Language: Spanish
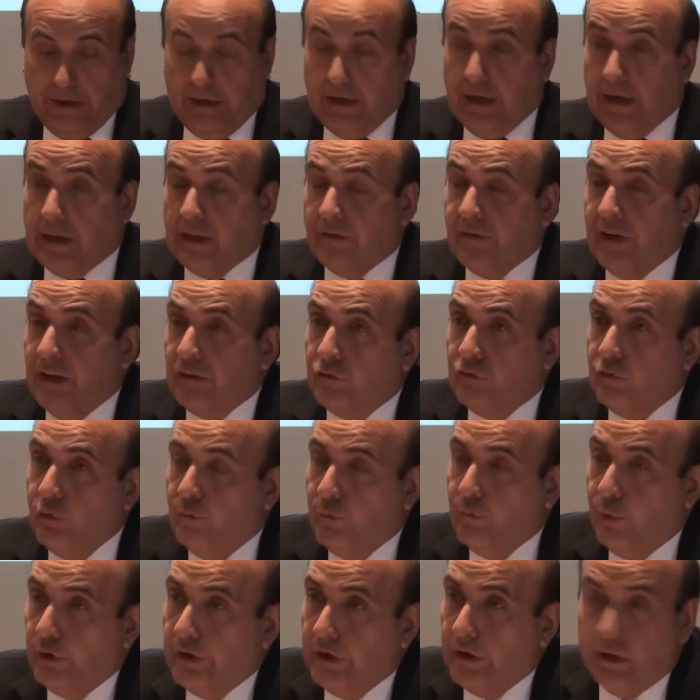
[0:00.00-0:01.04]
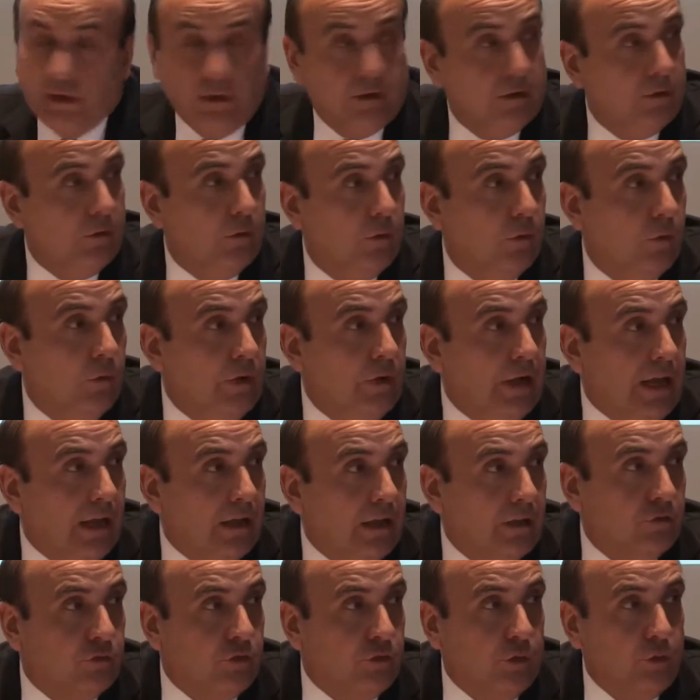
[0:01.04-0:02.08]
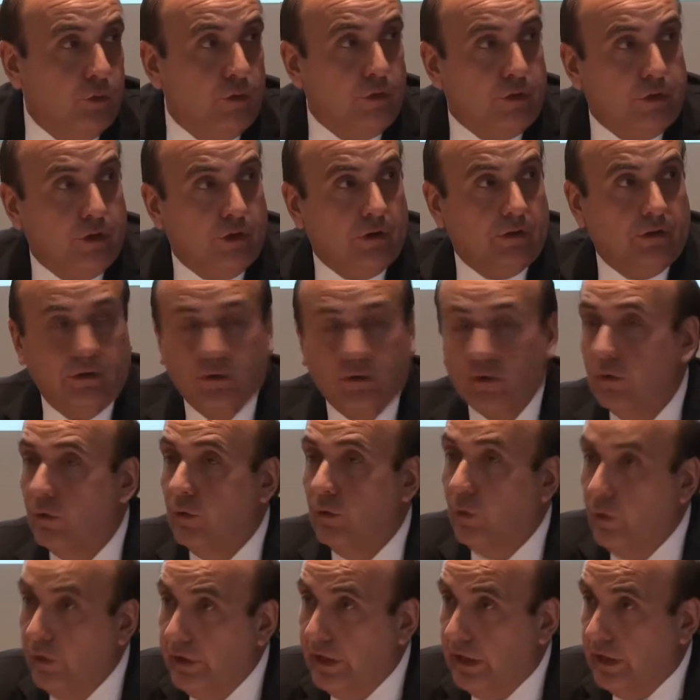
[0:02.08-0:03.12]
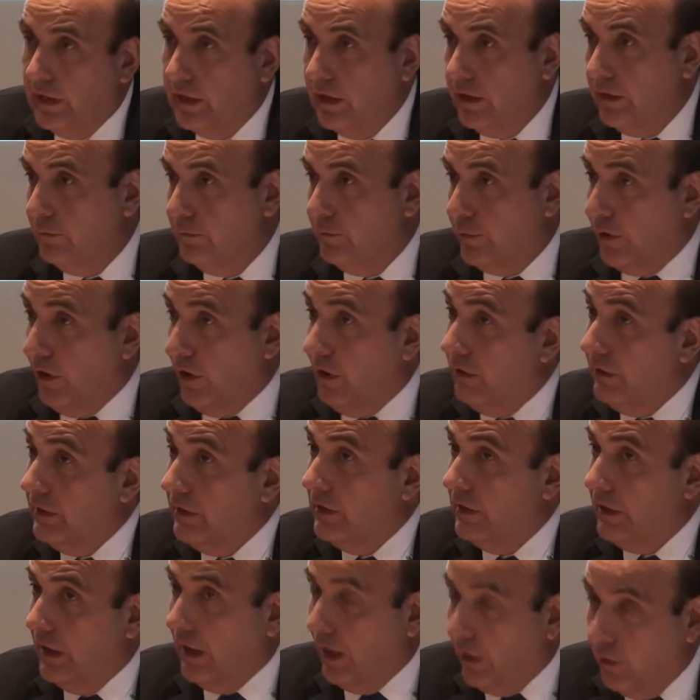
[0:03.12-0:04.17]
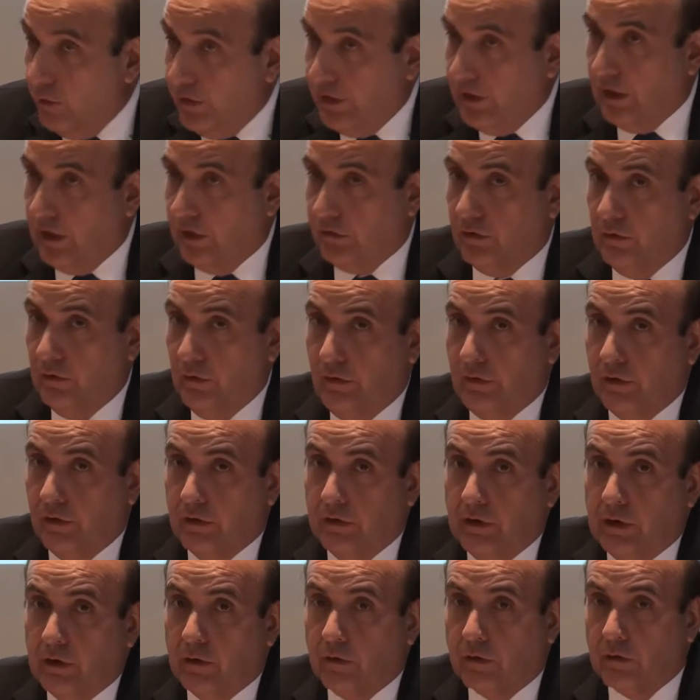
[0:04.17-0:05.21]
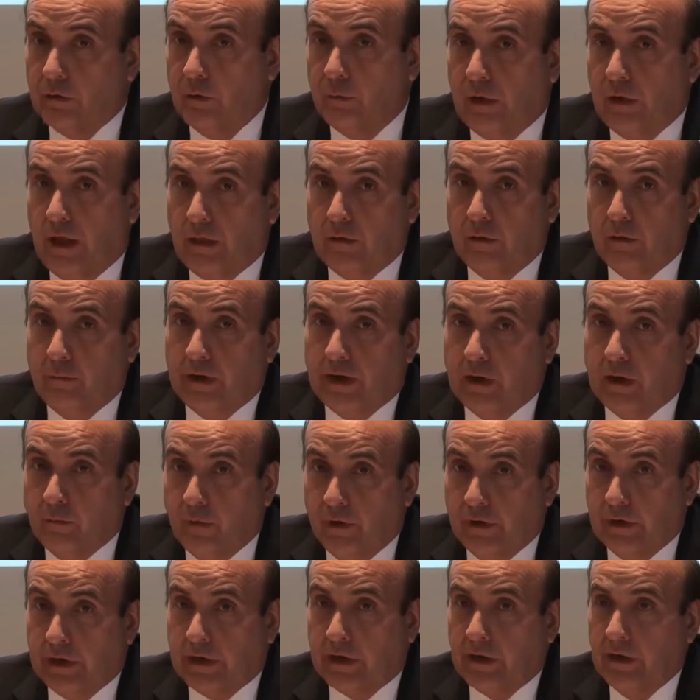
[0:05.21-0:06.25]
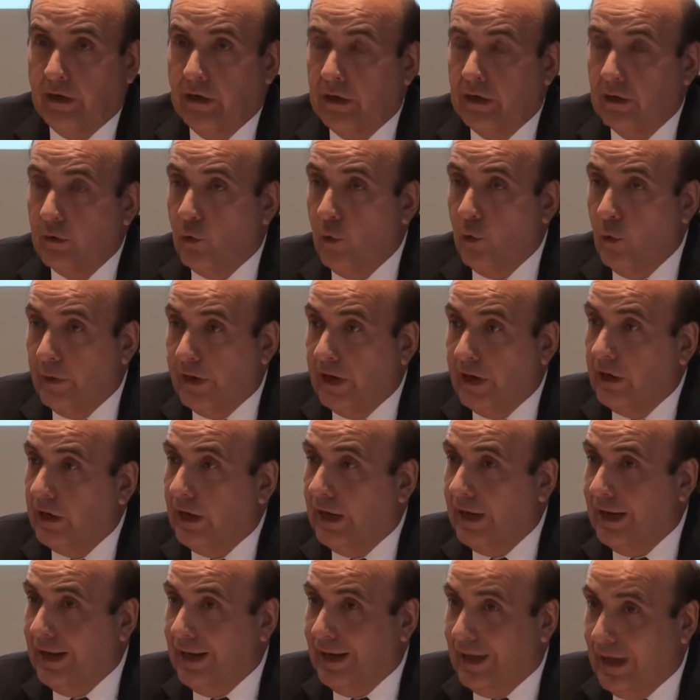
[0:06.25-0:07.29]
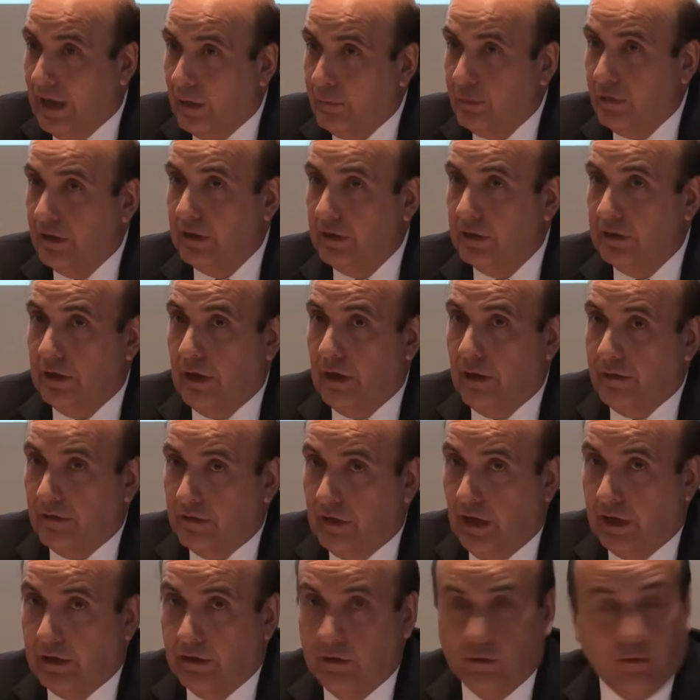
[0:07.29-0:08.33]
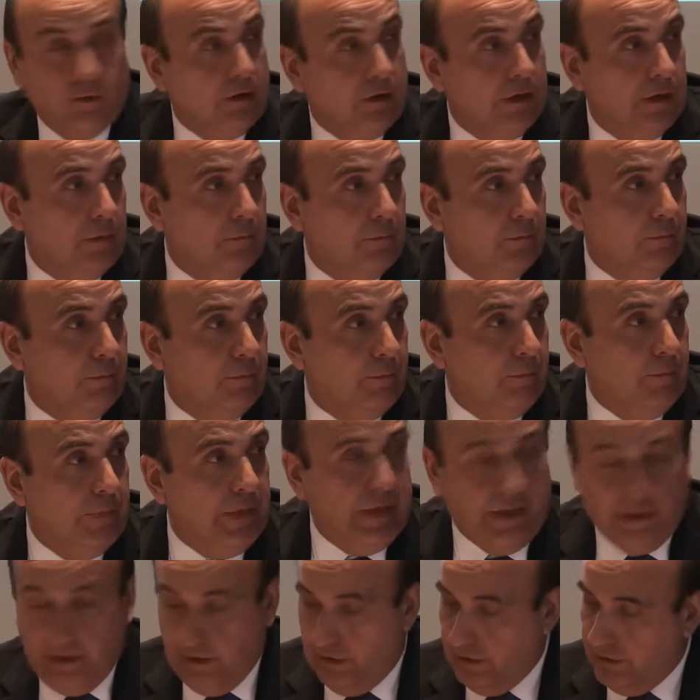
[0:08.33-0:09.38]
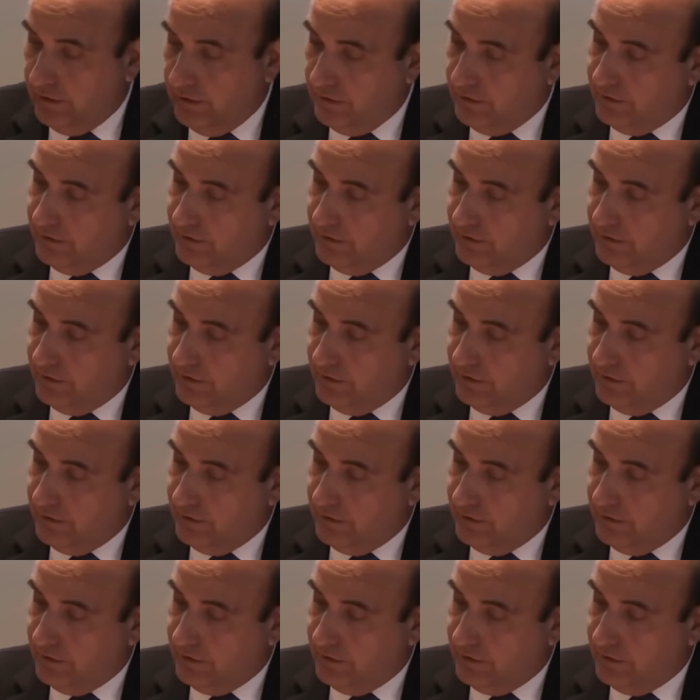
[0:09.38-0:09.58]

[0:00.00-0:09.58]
Además, supone una solución única, probablemente la única solución de corto plazo para poder cubrir el gap necesario de,